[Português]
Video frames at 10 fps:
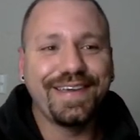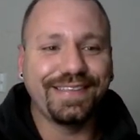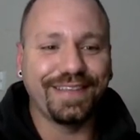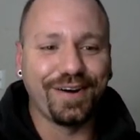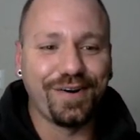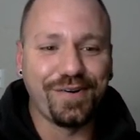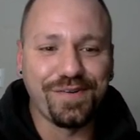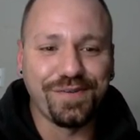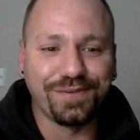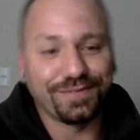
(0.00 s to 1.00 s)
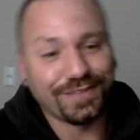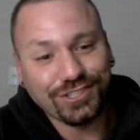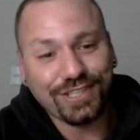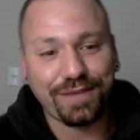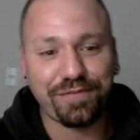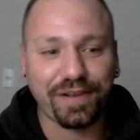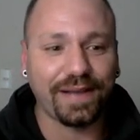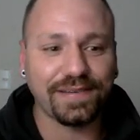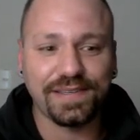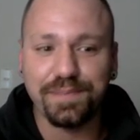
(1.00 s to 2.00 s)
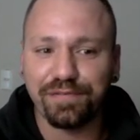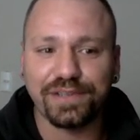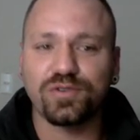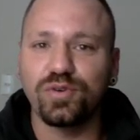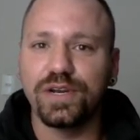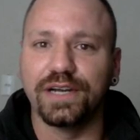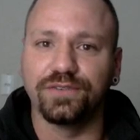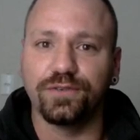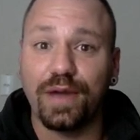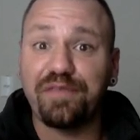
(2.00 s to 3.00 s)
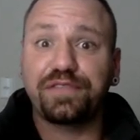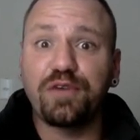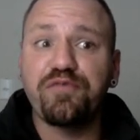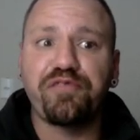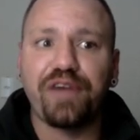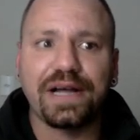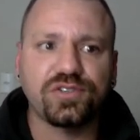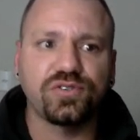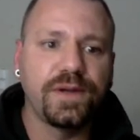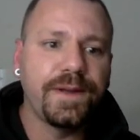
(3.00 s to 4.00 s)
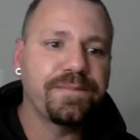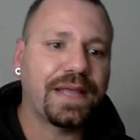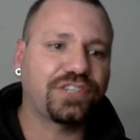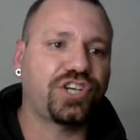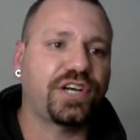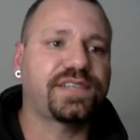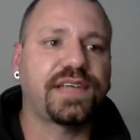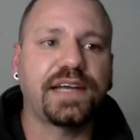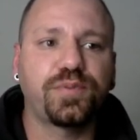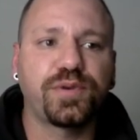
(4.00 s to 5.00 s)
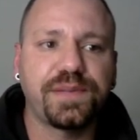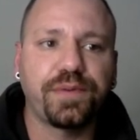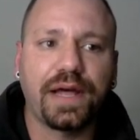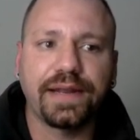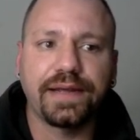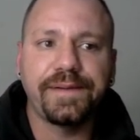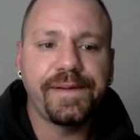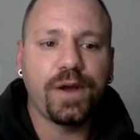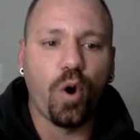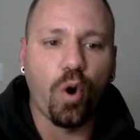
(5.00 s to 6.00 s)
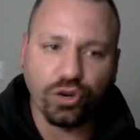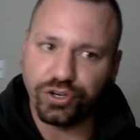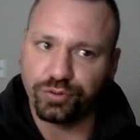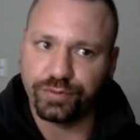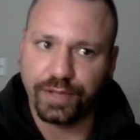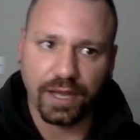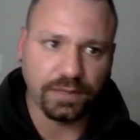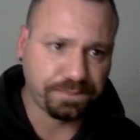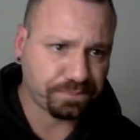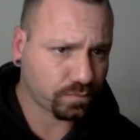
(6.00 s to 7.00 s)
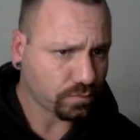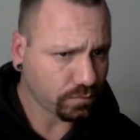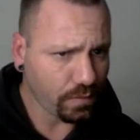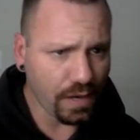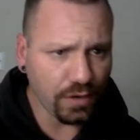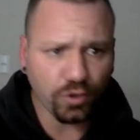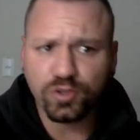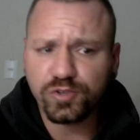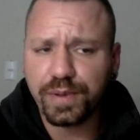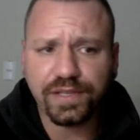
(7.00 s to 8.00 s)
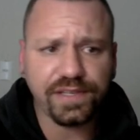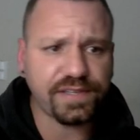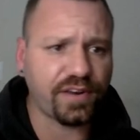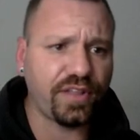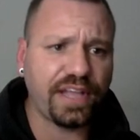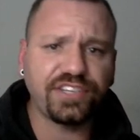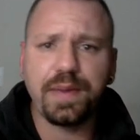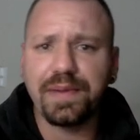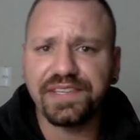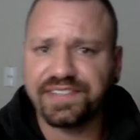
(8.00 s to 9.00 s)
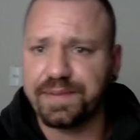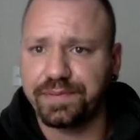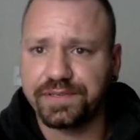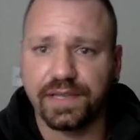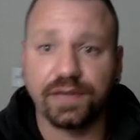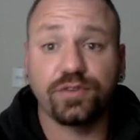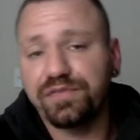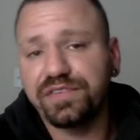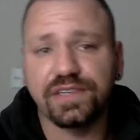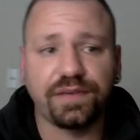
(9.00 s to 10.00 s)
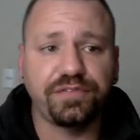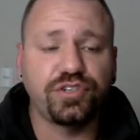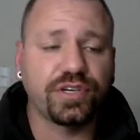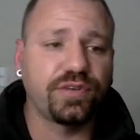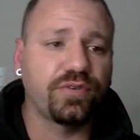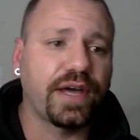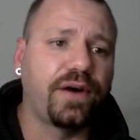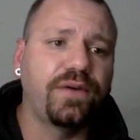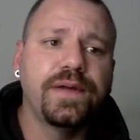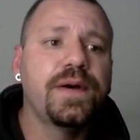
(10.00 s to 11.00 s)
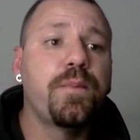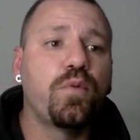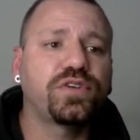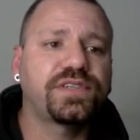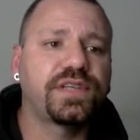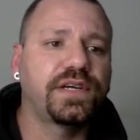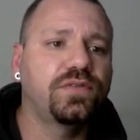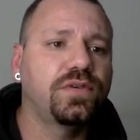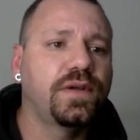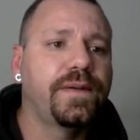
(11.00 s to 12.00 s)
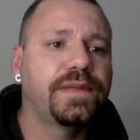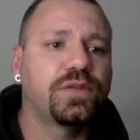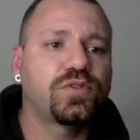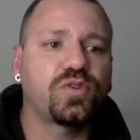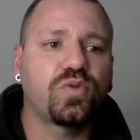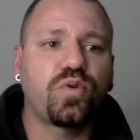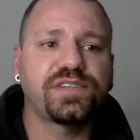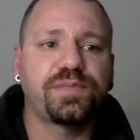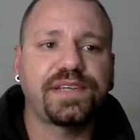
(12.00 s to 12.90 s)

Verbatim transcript: então a gente tem que ficar sempre vasculhando. Não é tão fácil achar sites, por exemplo, lá na Onion, tá? Windows p e ZeroNet é bem mais simples, né? Eu tenho vídeo aqui no canal mostrando, então são coisas mais